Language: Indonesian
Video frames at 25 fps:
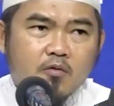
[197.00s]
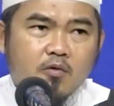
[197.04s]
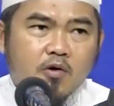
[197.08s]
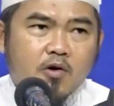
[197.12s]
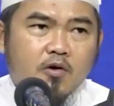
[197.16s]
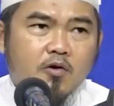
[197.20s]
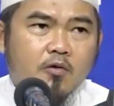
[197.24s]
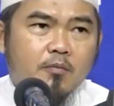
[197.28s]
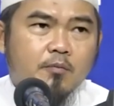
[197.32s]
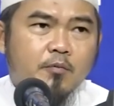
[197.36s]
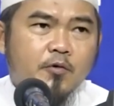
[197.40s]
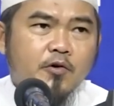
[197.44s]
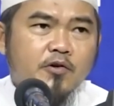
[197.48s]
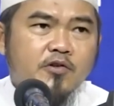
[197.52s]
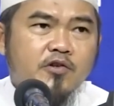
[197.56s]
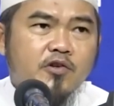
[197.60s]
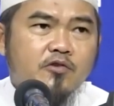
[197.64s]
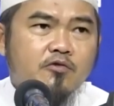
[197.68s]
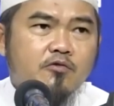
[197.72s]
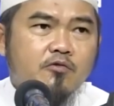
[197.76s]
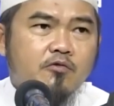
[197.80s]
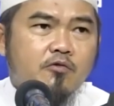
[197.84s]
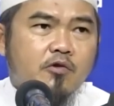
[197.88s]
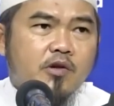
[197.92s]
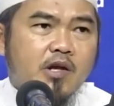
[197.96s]
Walaupun
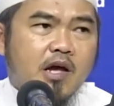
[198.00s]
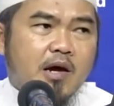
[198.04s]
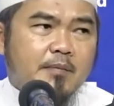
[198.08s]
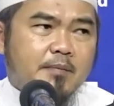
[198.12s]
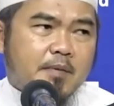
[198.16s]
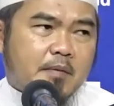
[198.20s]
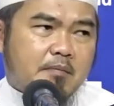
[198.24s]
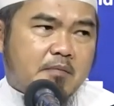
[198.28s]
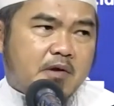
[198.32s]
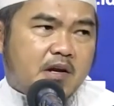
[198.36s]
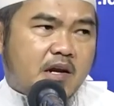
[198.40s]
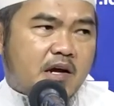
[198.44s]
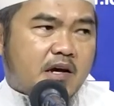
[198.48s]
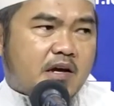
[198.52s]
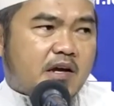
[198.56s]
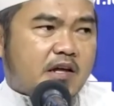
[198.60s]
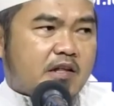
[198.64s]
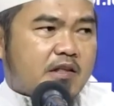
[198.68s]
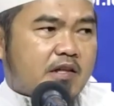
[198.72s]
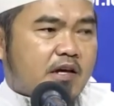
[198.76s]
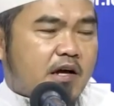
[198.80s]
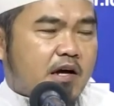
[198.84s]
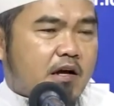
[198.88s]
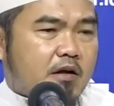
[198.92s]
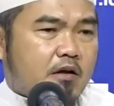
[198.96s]
sesungguhnya apabila
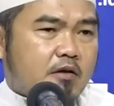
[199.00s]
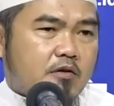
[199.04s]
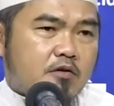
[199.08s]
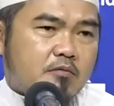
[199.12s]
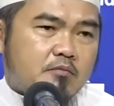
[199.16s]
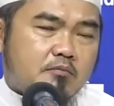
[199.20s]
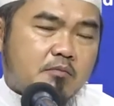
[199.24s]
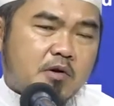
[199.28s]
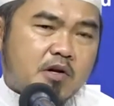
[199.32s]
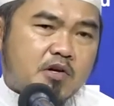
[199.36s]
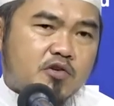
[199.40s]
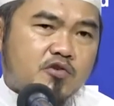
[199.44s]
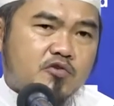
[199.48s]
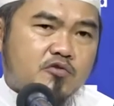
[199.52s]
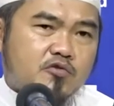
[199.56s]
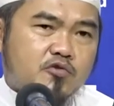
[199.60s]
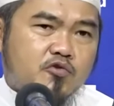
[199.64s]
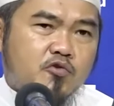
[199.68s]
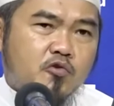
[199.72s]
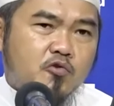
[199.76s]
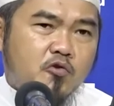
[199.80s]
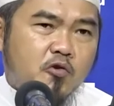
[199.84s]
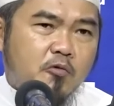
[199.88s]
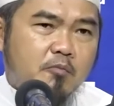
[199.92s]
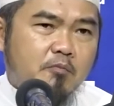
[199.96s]
kita
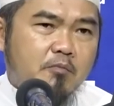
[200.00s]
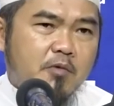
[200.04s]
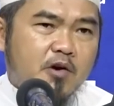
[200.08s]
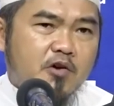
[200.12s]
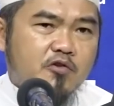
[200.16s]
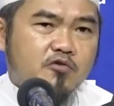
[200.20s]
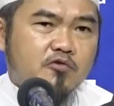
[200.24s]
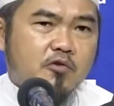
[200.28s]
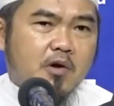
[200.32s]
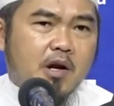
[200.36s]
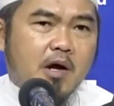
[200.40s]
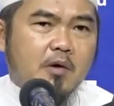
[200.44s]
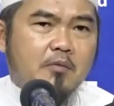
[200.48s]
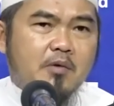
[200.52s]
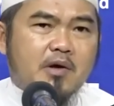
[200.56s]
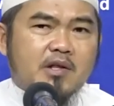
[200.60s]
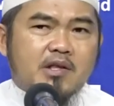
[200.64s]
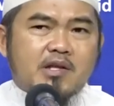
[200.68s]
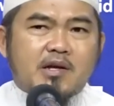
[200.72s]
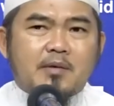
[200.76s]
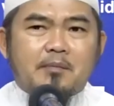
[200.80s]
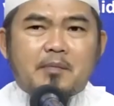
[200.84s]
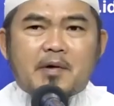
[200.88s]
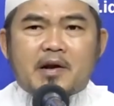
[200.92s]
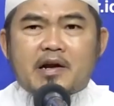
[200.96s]
cukup
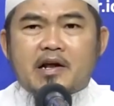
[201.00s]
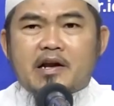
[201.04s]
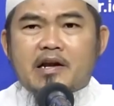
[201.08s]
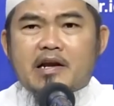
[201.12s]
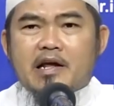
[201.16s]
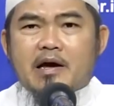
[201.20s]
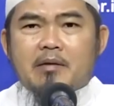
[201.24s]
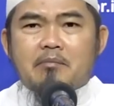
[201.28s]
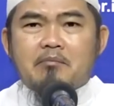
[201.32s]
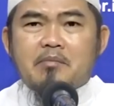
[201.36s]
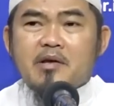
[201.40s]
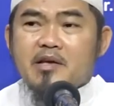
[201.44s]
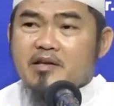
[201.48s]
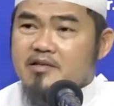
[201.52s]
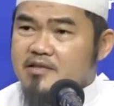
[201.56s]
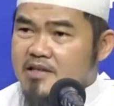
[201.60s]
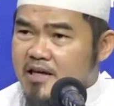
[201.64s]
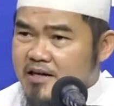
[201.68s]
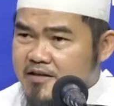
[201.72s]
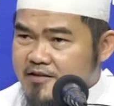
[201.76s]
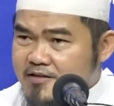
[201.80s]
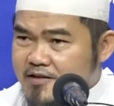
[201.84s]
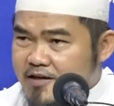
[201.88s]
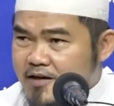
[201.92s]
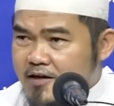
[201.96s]
bersolawat kepada Nabi
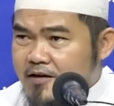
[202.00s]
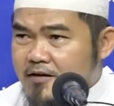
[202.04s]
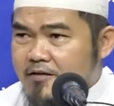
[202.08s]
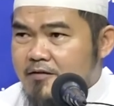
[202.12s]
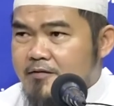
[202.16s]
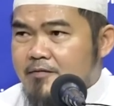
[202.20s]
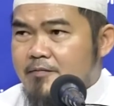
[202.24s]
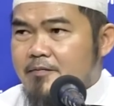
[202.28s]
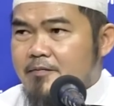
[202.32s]
saja,